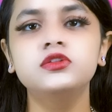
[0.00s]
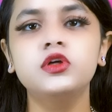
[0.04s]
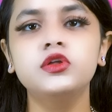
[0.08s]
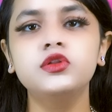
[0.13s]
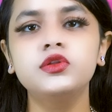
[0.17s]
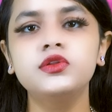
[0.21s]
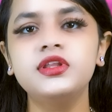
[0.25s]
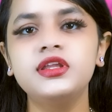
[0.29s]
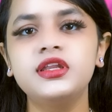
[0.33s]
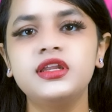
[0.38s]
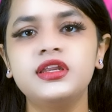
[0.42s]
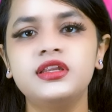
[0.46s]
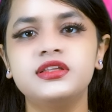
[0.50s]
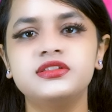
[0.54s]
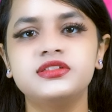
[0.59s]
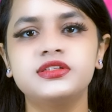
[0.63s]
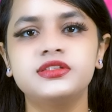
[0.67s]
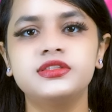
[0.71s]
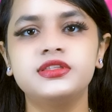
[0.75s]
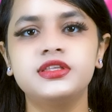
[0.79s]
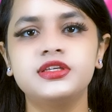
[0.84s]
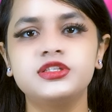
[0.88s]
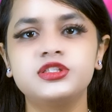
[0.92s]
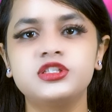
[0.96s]
ততদিনে
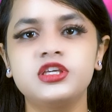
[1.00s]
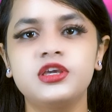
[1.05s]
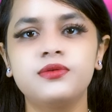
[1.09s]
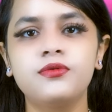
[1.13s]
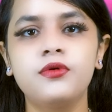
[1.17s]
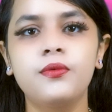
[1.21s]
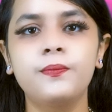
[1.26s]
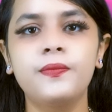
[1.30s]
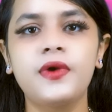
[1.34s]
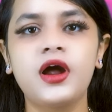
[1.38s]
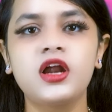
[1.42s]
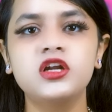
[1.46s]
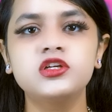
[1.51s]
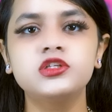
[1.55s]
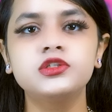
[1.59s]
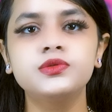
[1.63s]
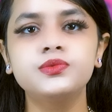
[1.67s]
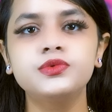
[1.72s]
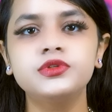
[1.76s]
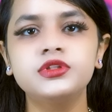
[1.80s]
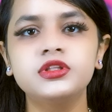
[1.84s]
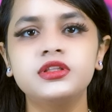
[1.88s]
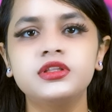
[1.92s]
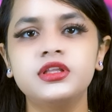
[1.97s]
নিজের দেশে এবং
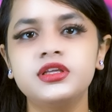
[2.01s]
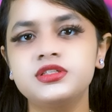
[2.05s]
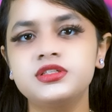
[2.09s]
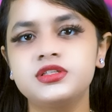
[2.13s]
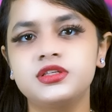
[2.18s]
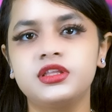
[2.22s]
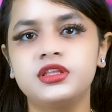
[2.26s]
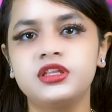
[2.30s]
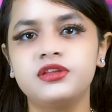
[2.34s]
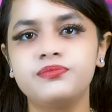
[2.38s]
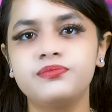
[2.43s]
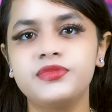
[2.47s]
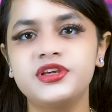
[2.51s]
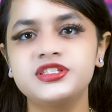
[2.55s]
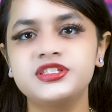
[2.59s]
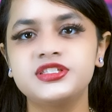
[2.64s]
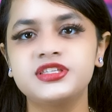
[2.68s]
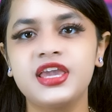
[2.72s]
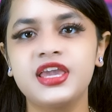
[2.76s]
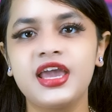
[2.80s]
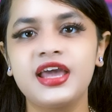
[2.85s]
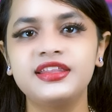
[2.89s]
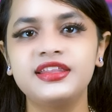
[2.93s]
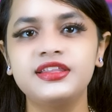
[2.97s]
পার্শ্ববর্তী দেশে তিনি বেশ
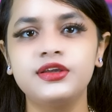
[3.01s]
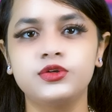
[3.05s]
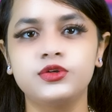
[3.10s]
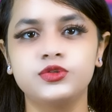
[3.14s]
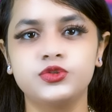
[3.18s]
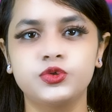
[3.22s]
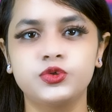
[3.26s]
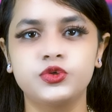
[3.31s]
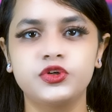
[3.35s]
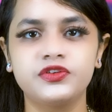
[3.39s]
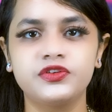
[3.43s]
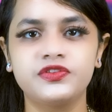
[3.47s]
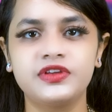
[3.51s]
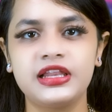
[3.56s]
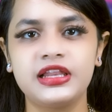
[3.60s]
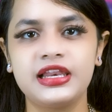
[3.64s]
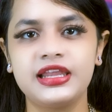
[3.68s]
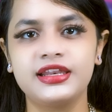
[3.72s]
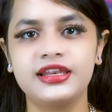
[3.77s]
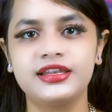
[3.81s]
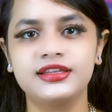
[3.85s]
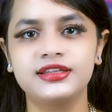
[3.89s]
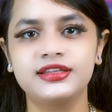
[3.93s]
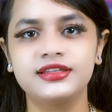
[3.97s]
খ্যাতি অর্জন করে
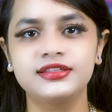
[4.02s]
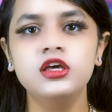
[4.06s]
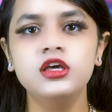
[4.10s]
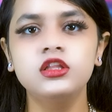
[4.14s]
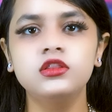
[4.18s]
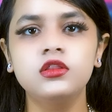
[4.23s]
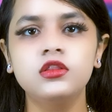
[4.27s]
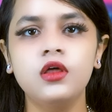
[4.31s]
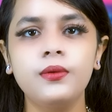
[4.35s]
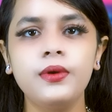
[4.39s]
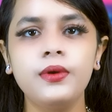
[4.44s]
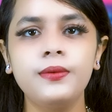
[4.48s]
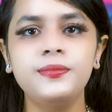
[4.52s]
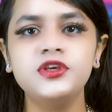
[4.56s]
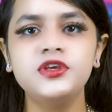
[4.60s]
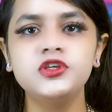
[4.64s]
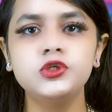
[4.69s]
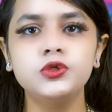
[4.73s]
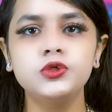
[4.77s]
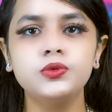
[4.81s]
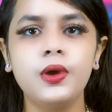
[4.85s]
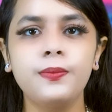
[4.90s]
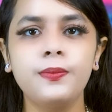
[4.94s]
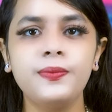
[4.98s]
ফেলেন তবে
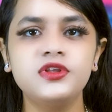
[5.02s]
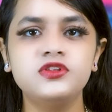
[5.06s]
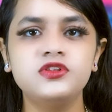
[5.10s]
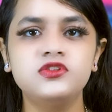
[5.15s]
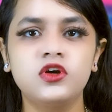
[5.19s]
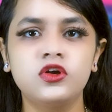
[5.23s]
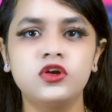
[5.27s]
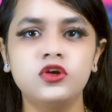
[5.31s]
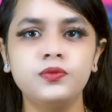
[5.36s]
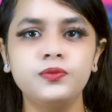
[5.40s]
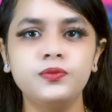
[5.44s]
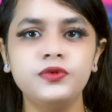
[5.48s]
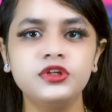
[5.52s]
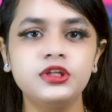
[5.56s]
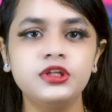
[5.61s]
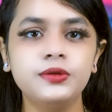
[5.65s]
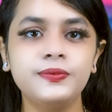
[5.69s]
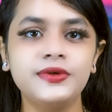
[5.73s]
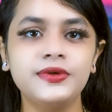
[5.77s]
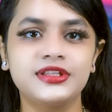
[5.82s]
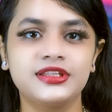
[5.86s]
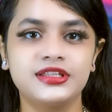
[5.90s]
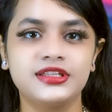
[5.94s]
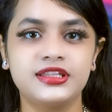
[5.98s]
বিশ্বব্যাপী জনপ্রিয়তা
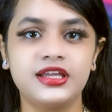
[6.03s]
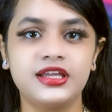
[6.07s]
পেতে